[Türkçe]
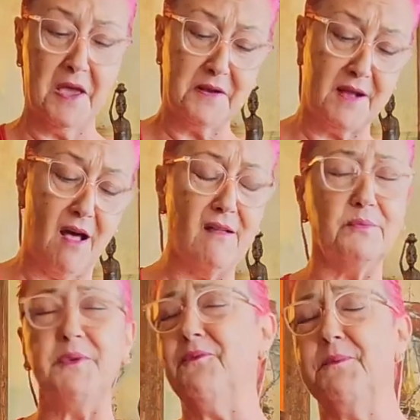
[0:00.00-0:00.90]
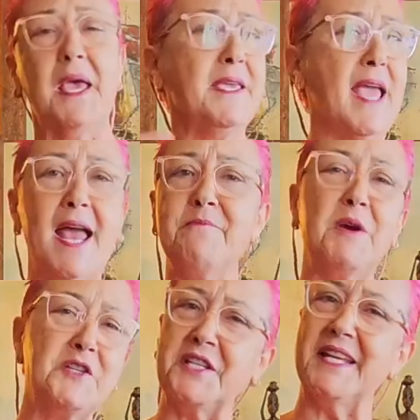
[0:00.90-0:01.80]
Kal, yani
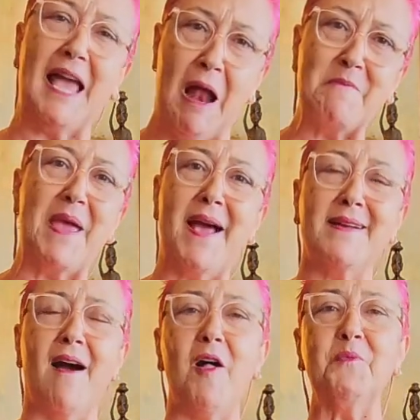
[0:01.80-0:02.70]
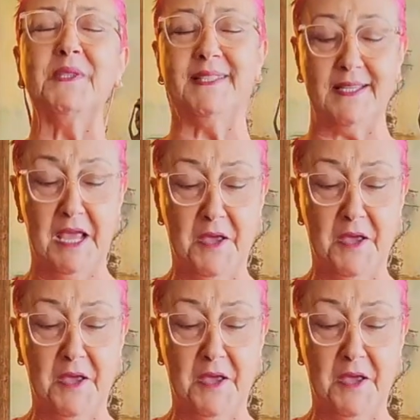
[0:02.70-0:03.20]
başına gelmeyen kalmadı.